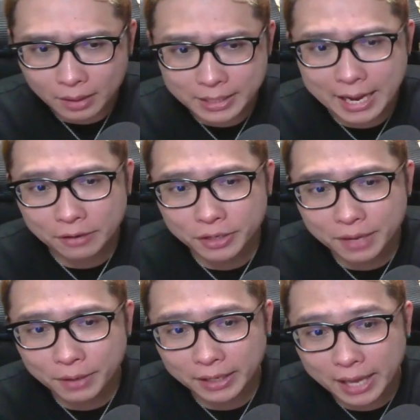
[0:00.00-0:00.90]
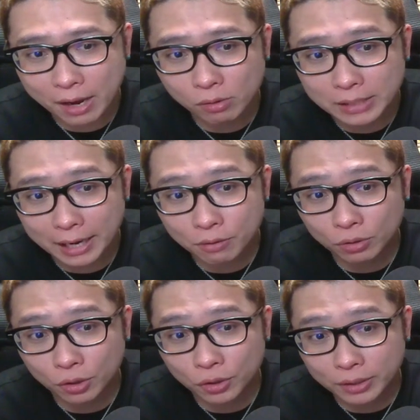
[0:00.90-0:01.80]
200 m a に抵抗されるこ
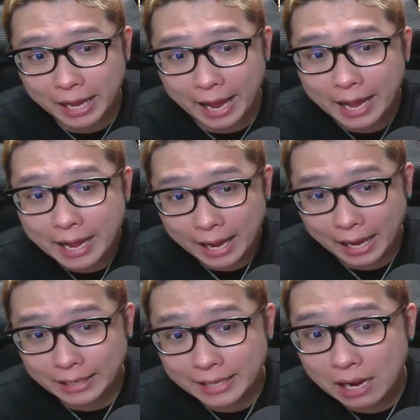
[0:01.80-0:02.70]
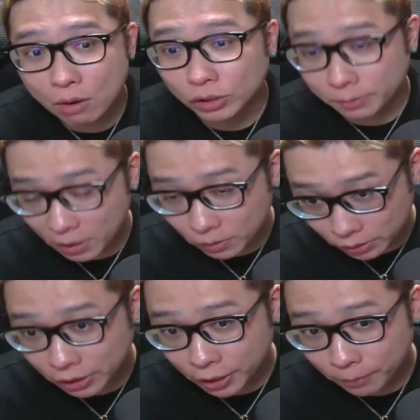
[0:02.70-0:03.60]
とによって、えー、一旦おしめを
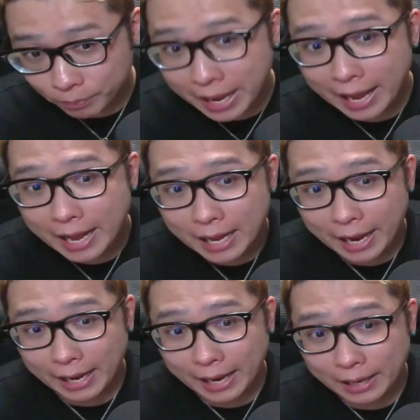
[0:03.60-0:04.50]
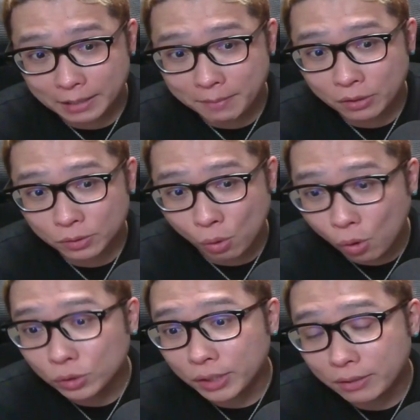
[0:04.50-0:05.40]
作る。で、えー、今の
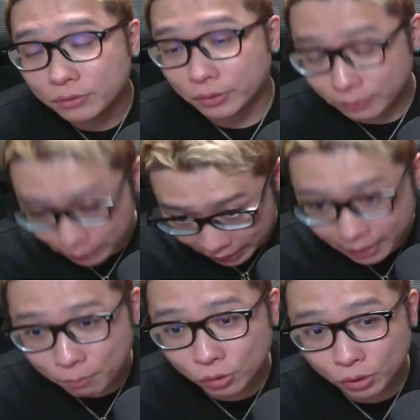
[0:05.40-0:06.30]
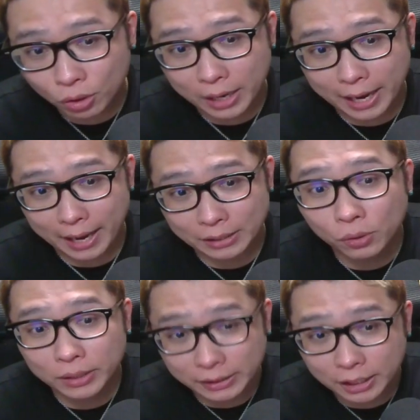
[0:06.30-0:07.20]
構想でいくのはね、僕の、えー、
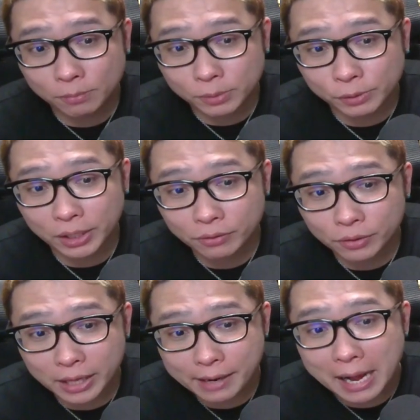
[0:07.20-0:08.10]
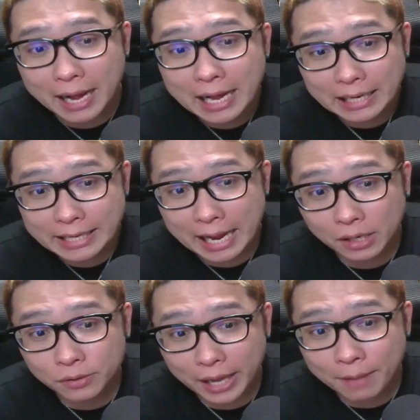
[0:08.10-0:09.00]
想定している部分でいくのであれば、
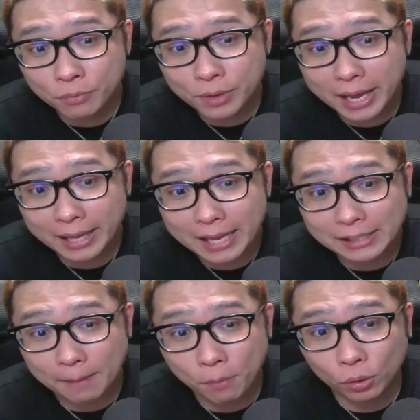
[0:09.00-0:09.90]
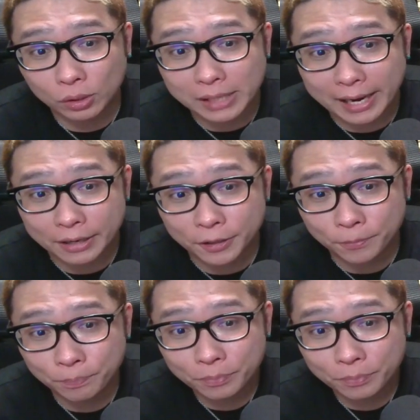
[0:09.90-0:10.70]
200MA でサポートされる。